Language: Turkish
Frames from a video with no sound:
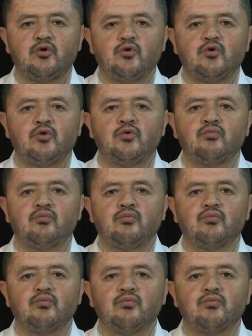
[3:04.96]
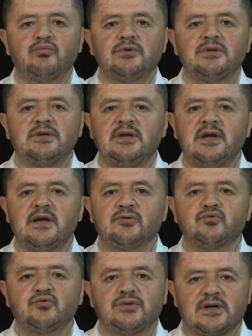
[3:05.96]
hum
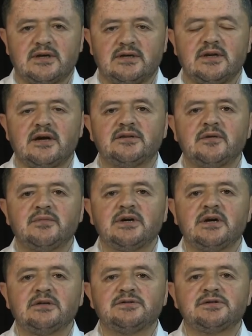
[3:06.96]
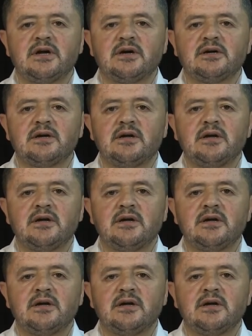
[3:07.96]
diye dudak ileride mi kalacak